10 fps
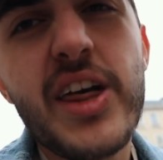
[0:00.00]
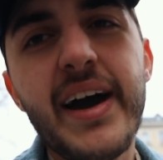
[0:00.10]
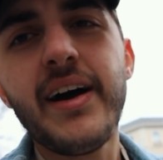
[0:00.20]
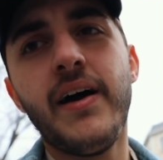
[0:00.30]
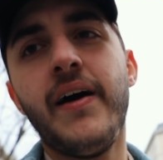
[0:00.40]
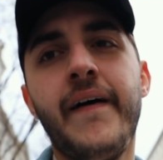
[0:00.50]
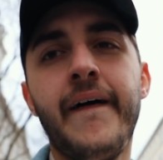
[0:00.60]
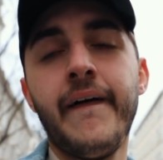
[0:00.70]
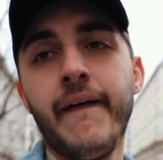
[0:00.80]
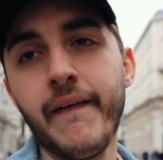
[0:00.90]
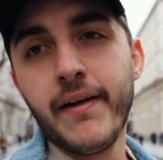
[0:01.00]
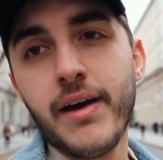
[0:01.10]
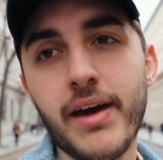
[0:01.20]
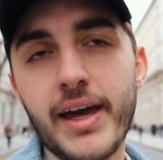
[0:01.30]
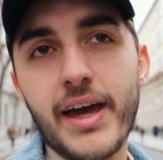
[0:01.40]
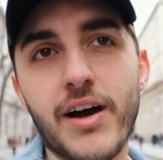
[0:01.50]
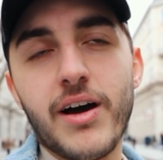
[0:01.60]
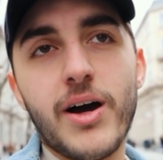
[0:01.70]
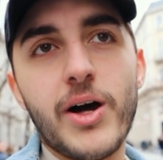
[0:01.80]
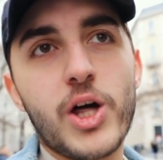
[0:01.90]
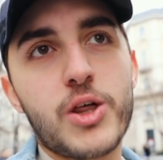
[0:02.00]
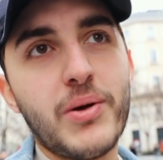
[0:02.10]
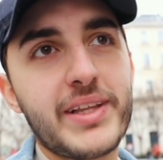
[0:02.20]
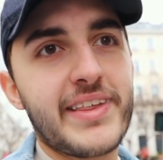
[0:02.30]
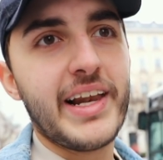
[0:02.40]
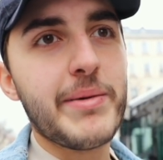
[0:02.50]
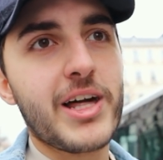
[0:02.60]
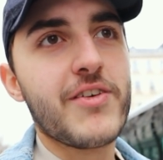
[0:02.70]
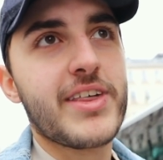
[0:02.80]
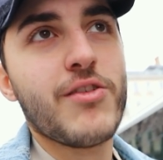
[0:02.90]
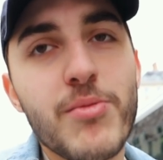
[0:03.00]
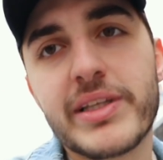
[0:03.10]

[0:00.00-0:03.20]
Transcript: cher et je peux tester là-bas, je vais essayer de vous